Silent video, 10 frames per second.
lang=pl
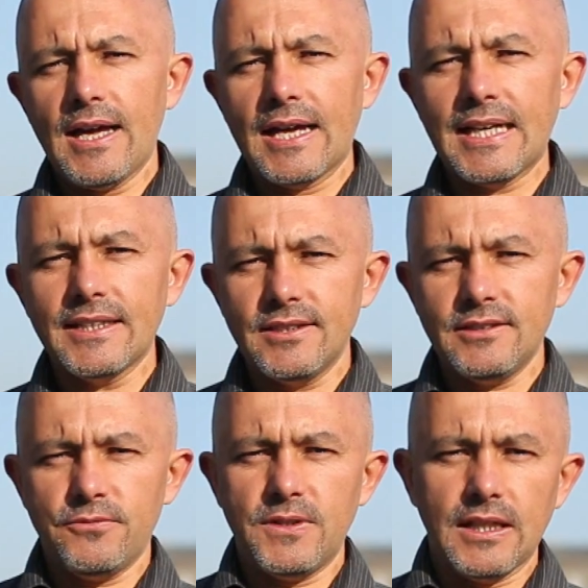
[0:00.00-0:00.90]

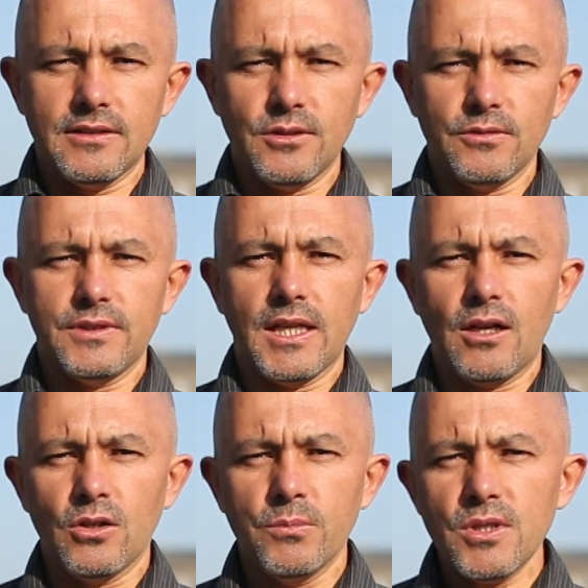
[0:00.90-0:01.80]
analitycy finansowi,
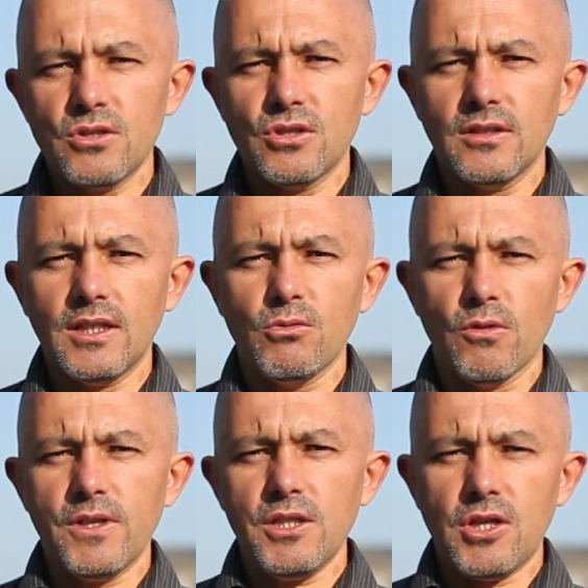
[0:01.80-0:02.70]
ekonomiści
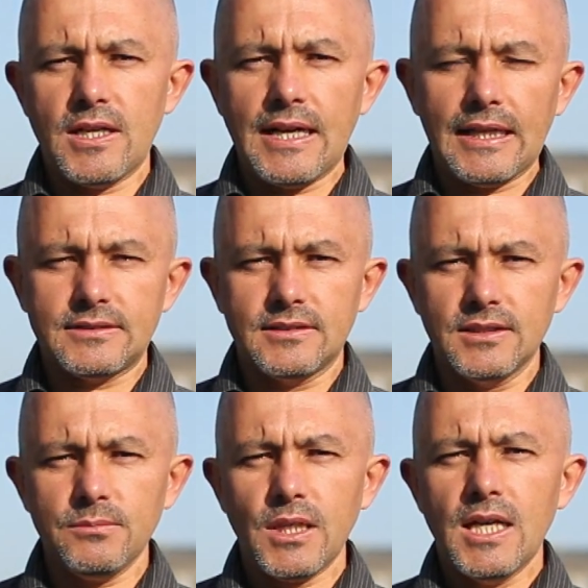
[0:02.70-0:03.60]
głowili się nad
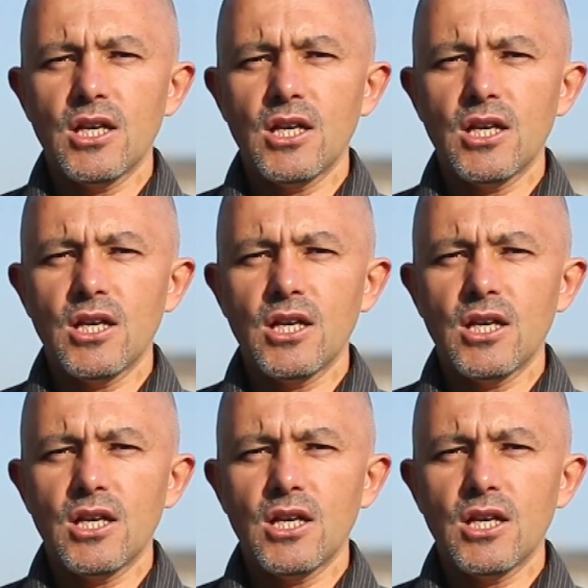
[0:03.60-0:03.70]
tym,